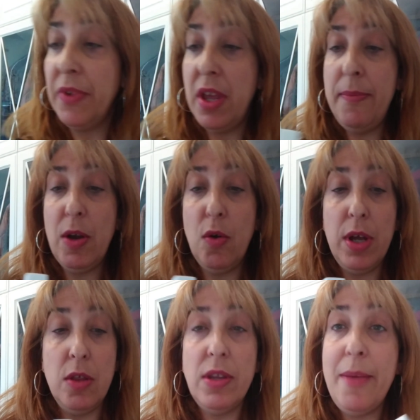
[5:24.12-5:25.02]
y me he
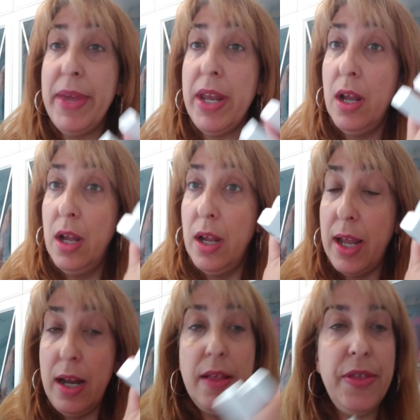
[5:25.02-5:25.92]
cogido también
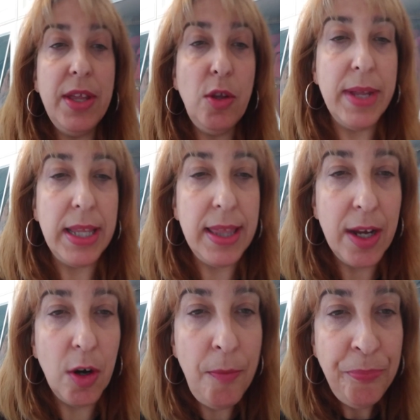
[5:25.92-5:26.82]
el
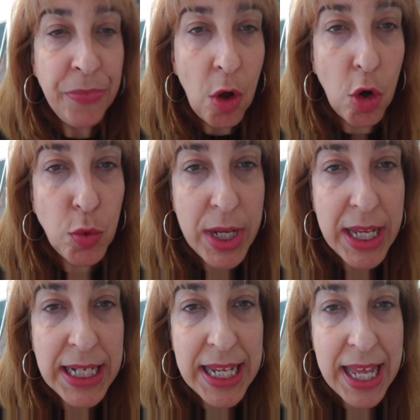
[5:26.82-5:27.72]
125. Os voy
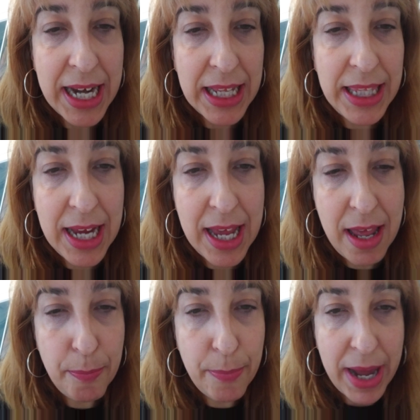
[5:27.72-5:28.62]
a enseñar el
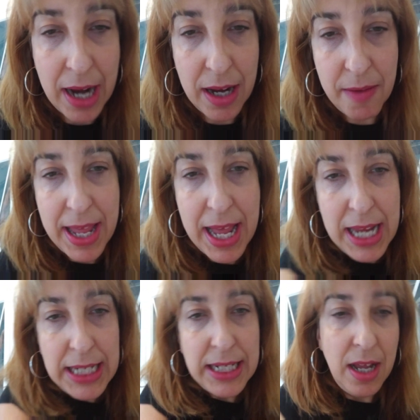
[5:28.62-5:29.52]
ticket para que
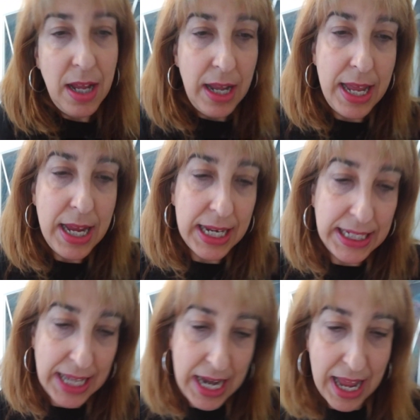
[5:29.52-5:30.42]
veáis eh, que
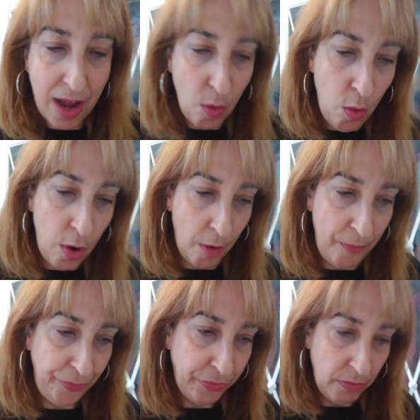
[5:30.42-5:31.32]
sería
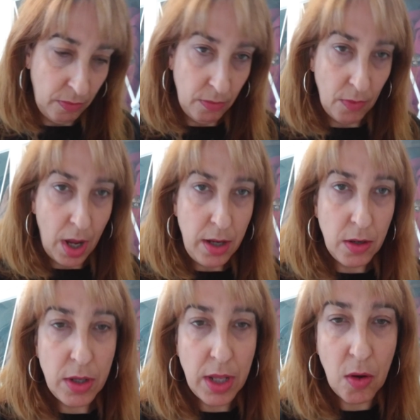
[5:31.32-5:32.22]
uno. Ay,
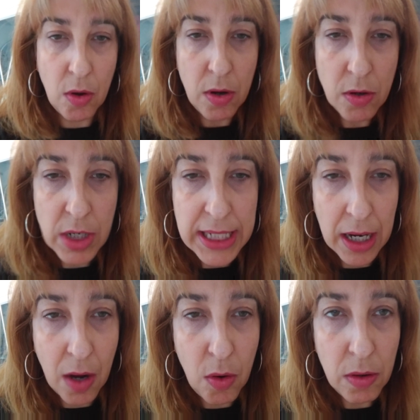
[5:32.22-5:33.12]
no le tengo, no le he
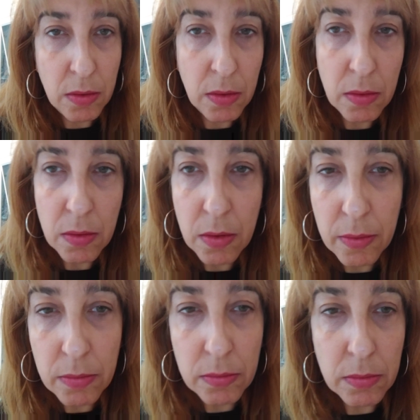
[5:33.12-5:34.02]
sacado.
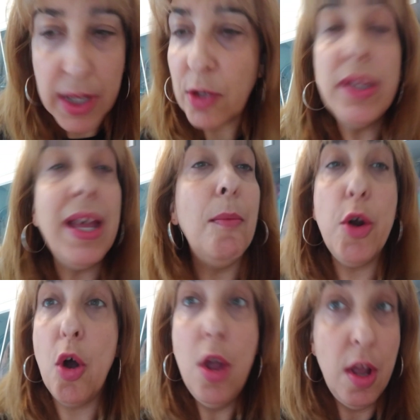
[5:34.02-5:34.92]
Qué tonta.
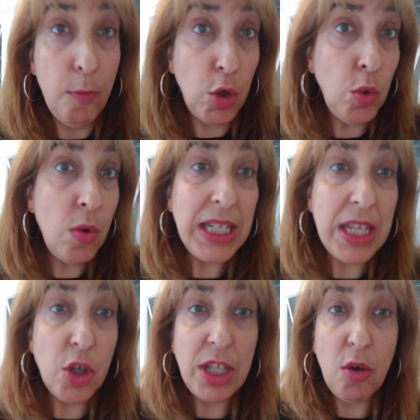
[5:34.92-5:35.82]
Bueno, pues uno ha
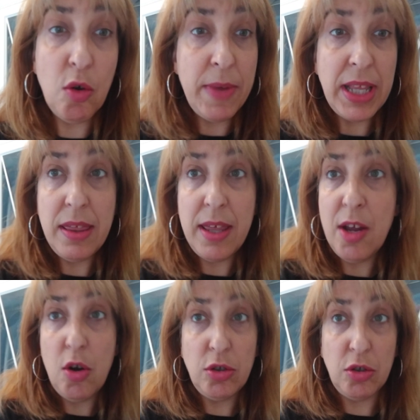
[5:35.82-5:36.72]
sido
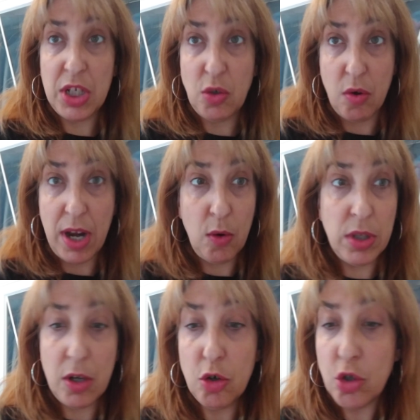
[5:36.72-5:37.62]
7,95 y el otro 3 con algo.
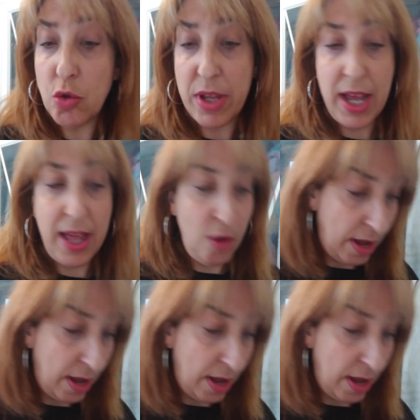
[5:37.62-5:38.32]
Entre los dos me han llegado